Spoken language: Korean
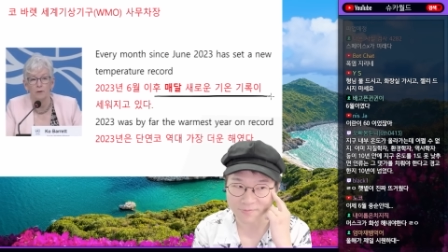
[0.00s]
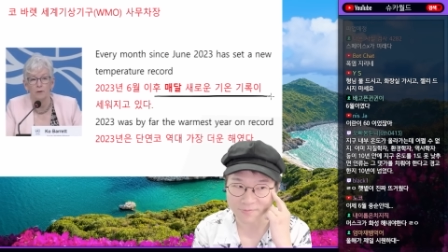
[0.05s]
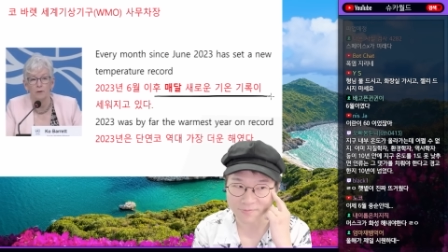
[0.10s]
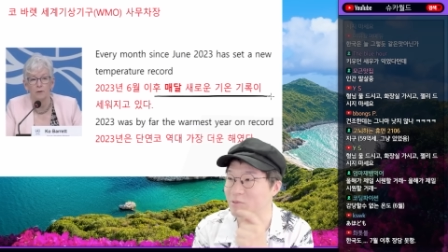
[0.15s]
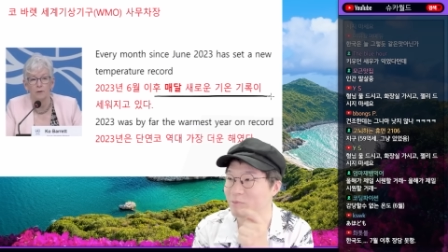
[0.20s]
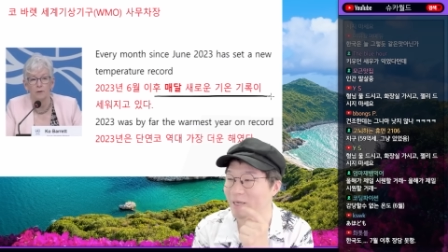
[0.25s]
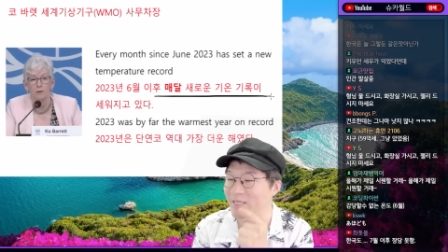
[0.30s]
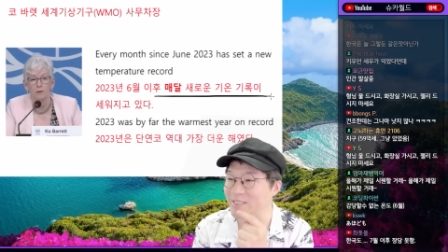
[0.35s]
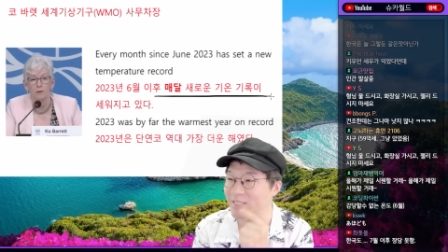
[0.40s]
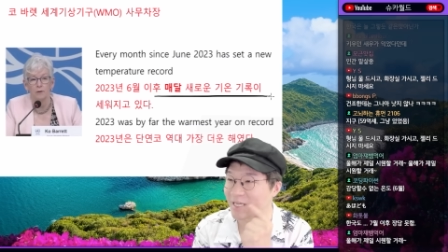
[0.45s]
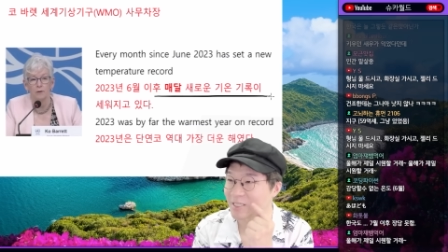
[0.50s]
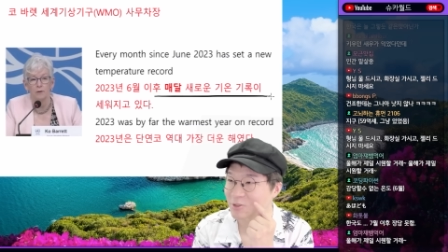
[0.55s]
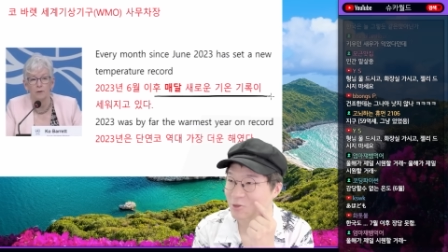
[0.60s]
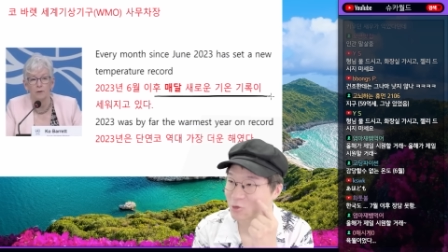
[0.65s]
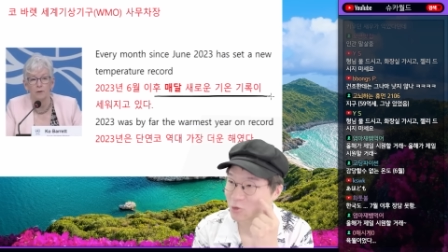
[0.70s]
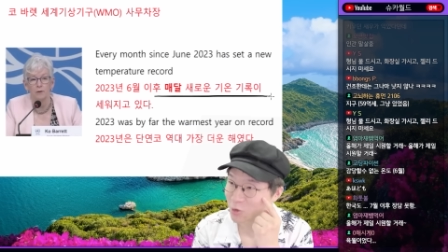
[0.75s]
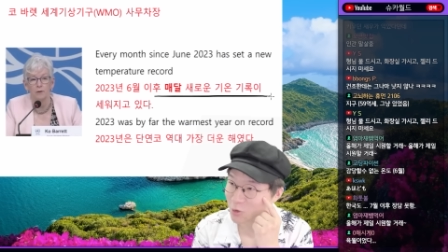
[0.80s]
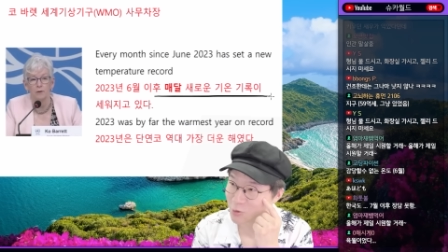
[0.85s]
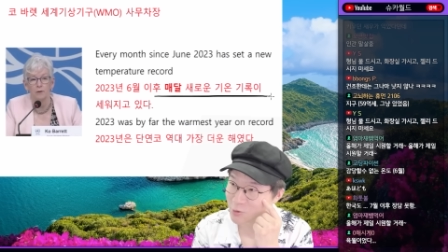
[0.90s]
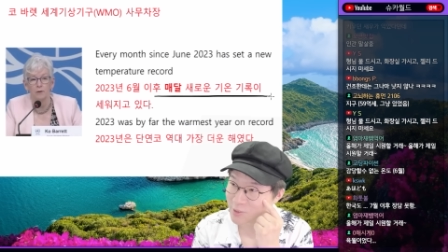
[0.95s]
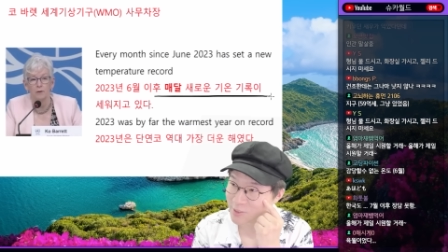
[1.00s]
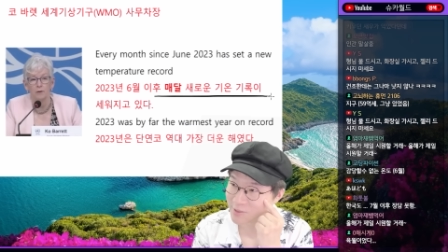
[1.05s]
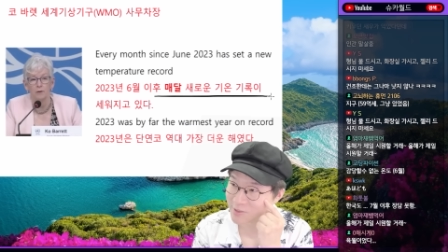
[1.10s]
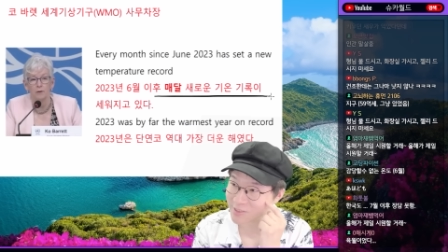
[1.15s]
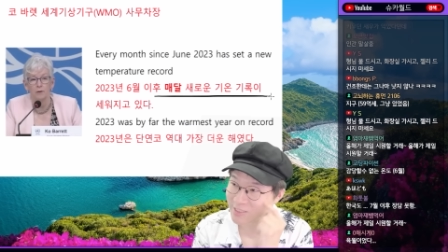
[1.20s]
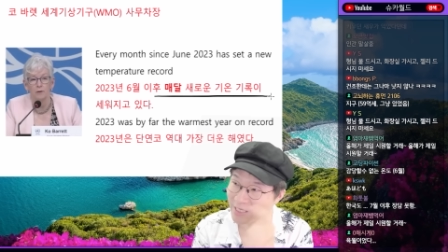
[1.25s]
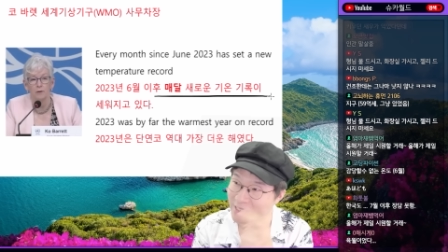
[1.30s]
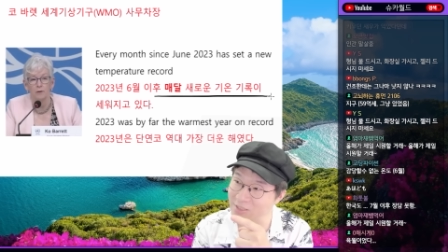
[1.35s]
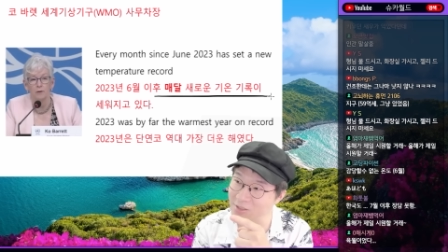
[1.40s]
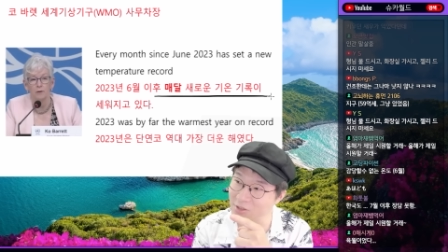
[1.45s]
많이 나왔죠. 슈카월드에서.
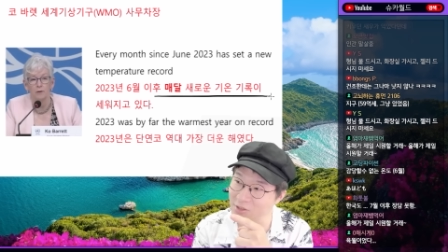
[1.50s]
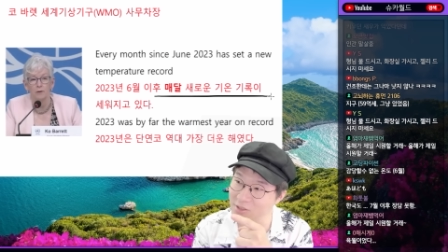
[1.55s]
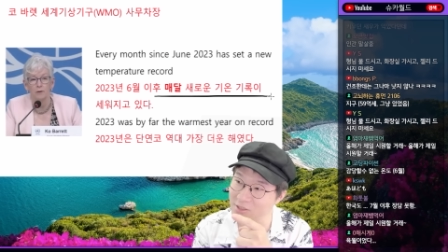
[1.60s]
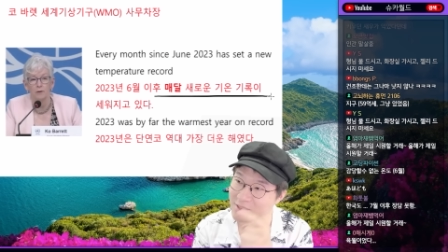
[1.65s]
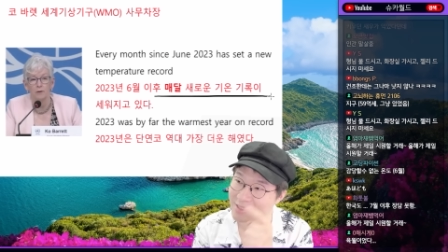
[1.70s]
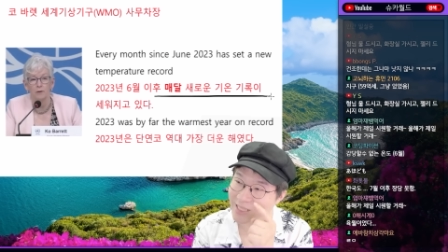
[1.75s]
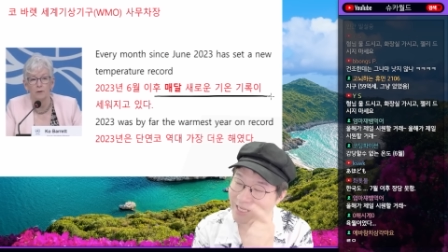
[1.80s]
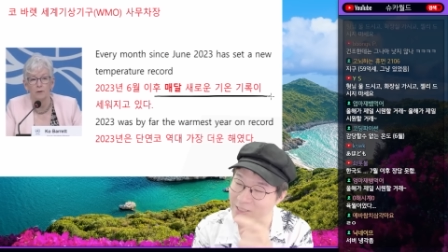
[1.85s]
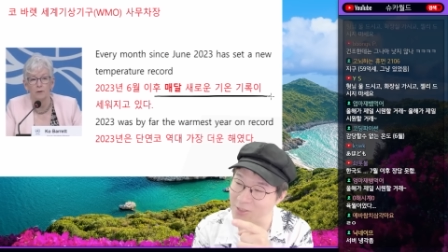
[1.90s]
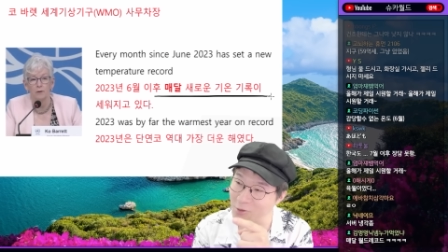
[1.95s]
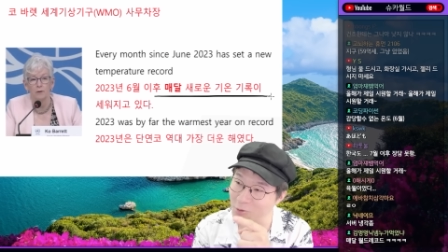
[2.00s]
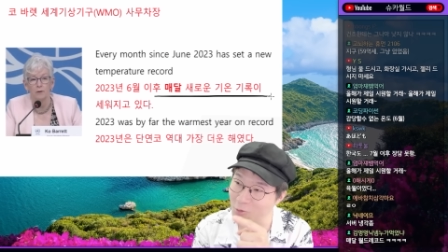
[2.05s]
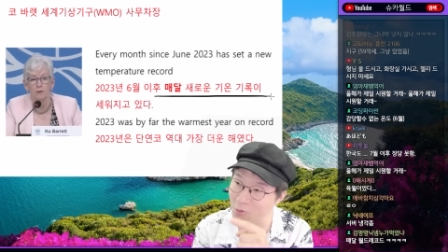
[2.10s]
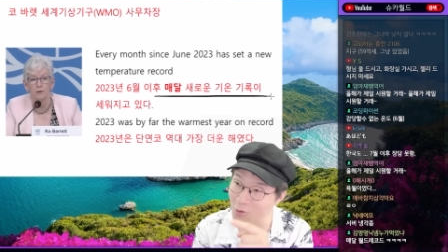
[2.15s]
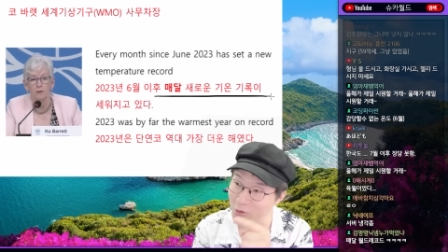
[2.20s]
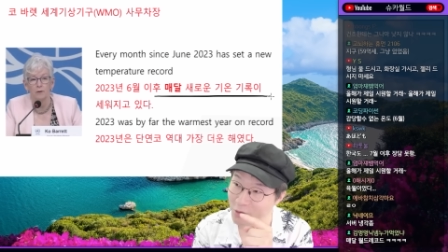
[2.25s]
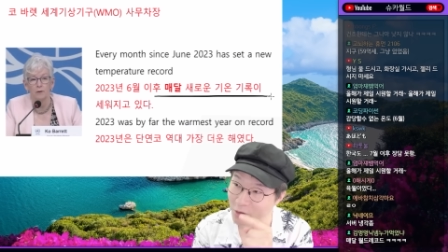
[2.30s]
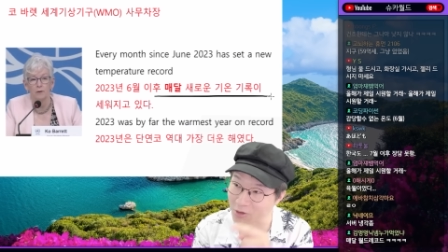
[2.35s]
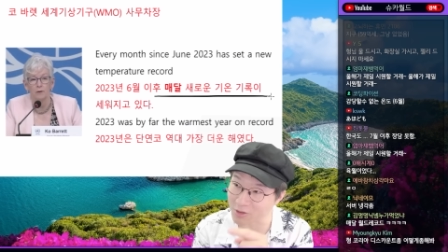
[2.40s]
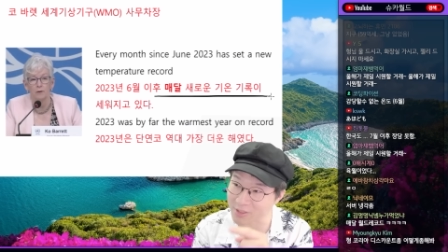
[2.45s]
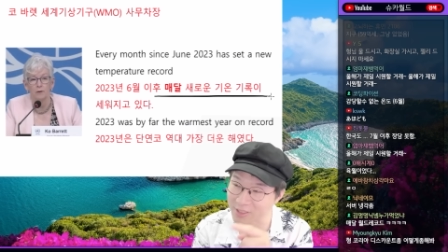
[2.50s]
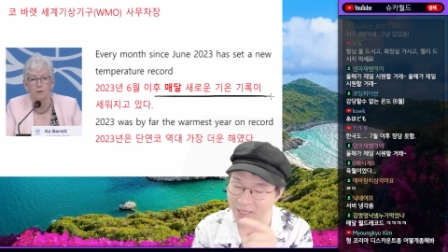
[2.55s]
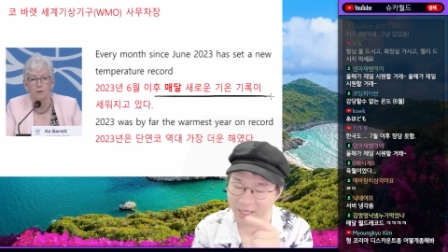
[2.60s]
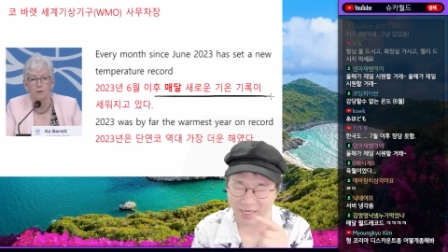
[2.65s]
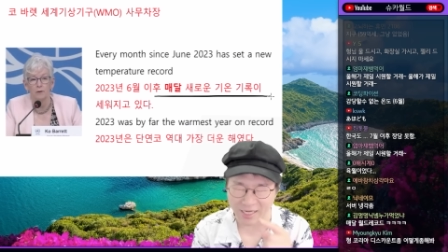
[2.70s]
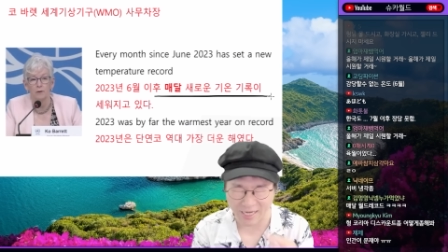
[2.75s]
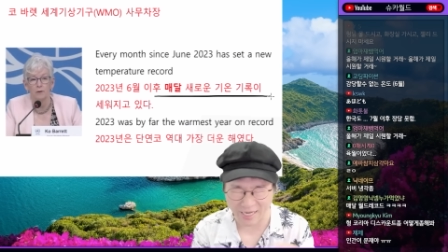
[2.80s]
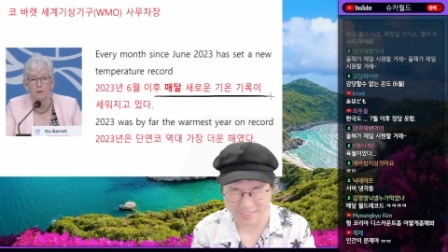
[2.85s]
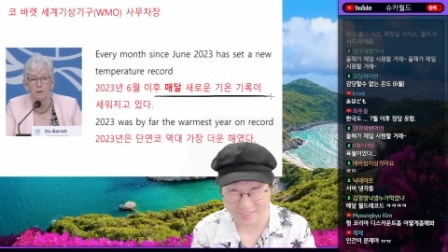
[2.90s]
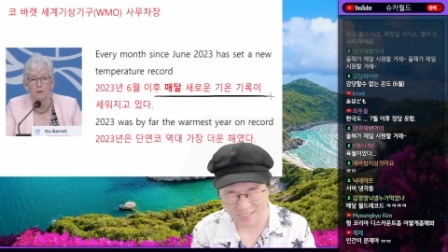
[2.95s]
작년은 단연코 역대
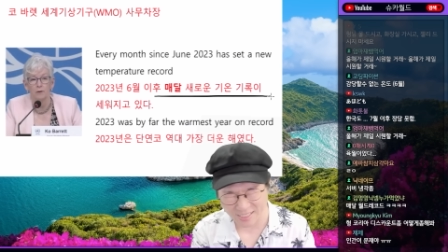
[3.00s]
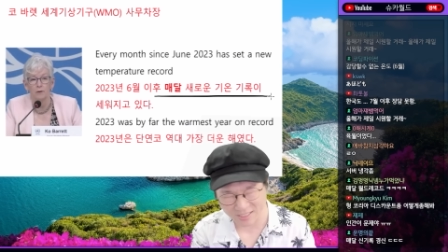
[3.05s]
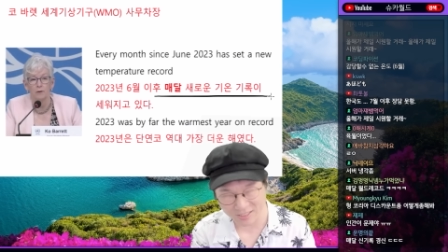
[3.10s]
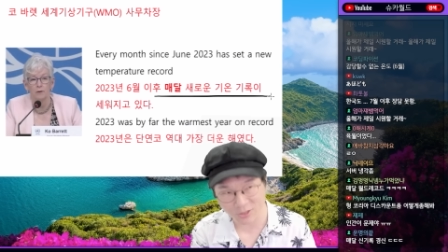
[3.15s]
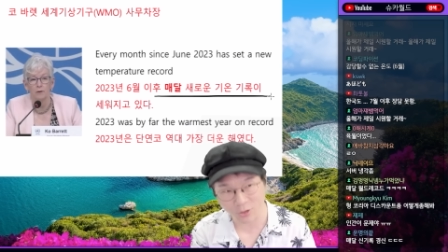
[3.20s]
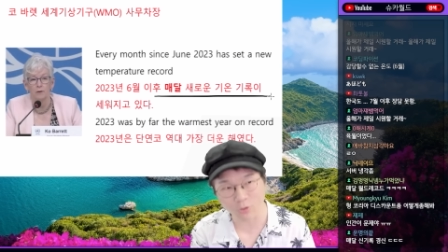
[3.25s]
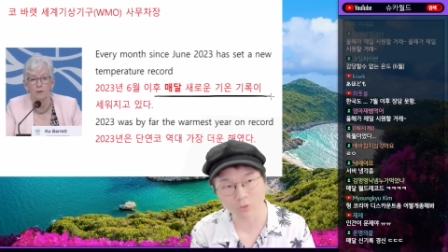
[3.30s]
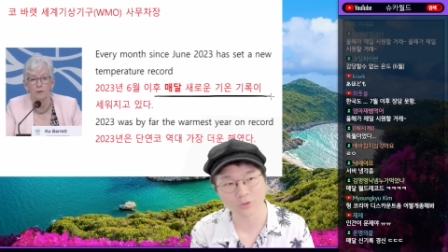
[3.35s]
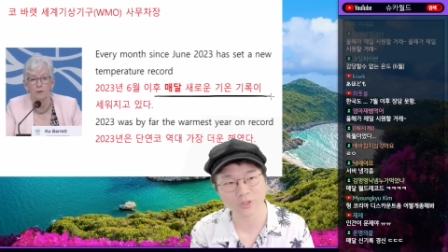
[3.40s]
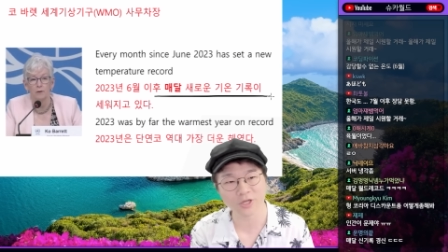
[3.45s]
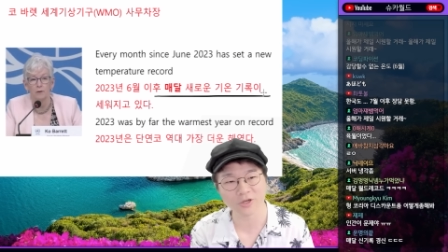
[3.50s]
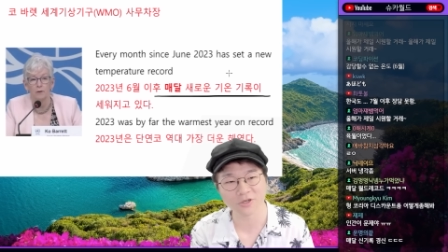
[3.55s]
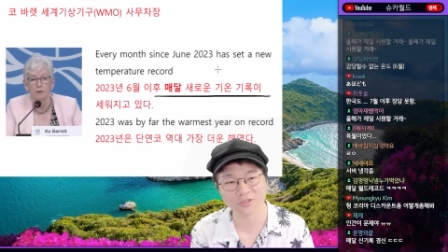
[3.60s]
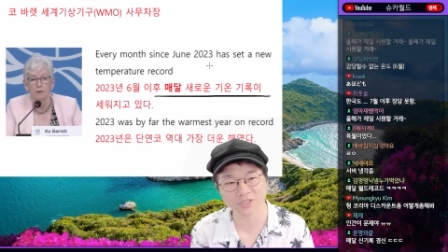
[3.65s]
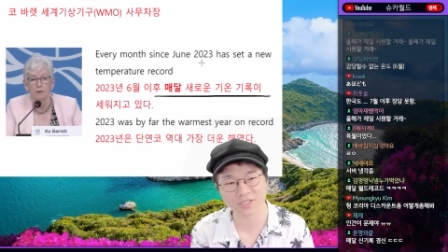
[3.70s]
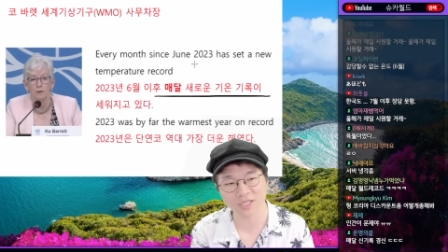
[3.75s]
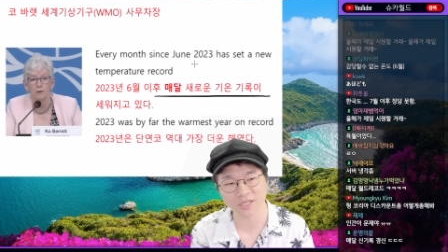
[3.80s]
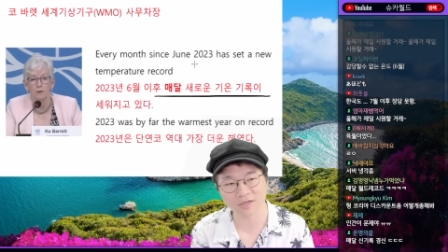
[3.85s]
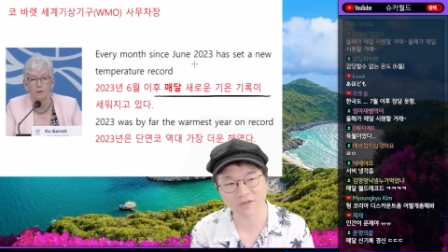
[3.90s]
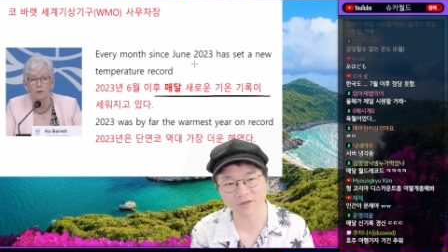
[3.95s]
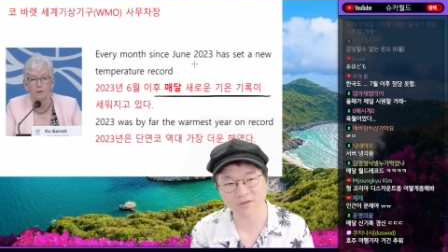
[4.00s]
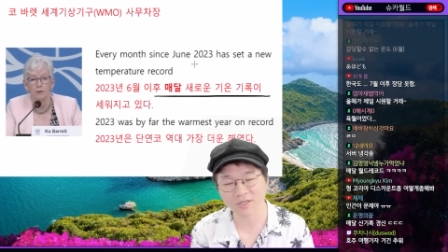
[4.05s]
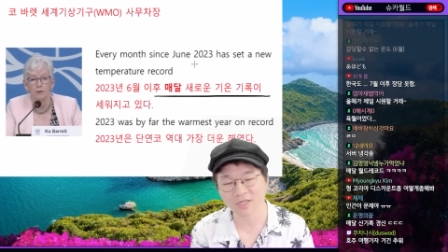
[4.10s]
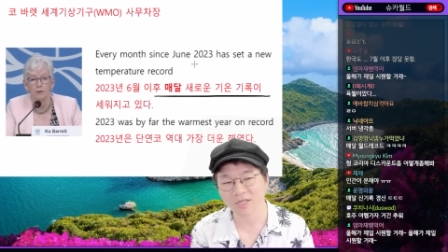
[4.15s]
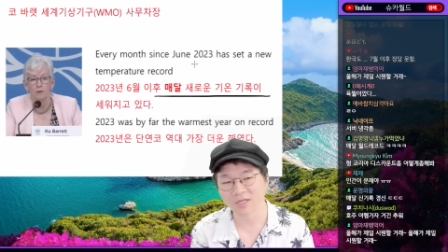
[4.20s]
가장 더운 해였는데요.